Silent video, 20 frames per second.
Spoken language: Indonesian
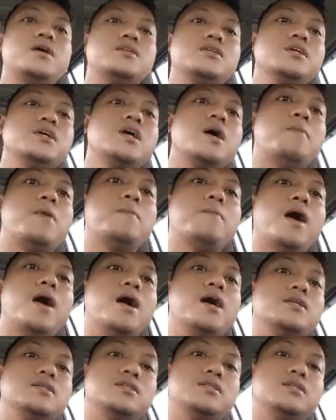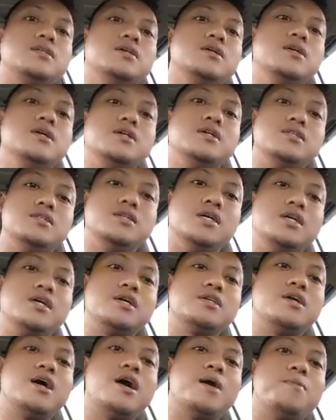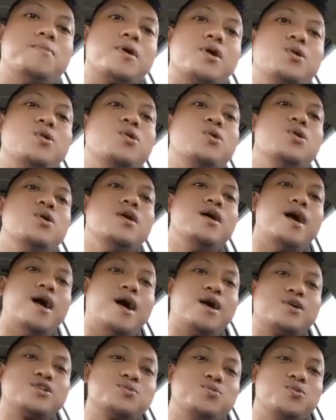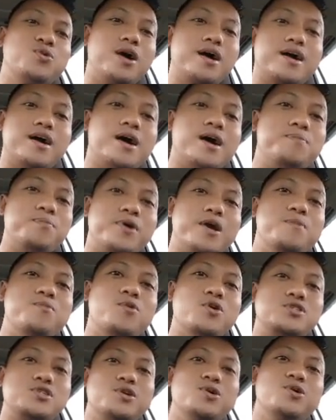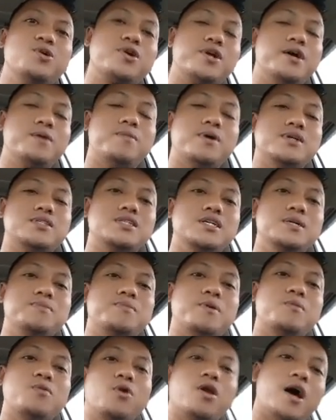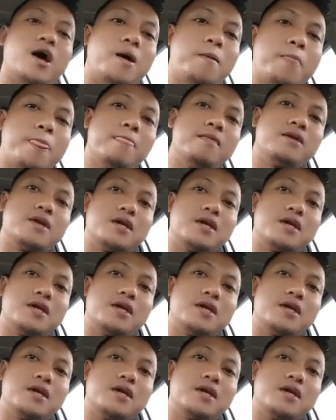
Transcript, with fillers: Jadi gampang banget. Jadi kita nggak perlu harus buka cup ya buat sedulur yang masih pemula.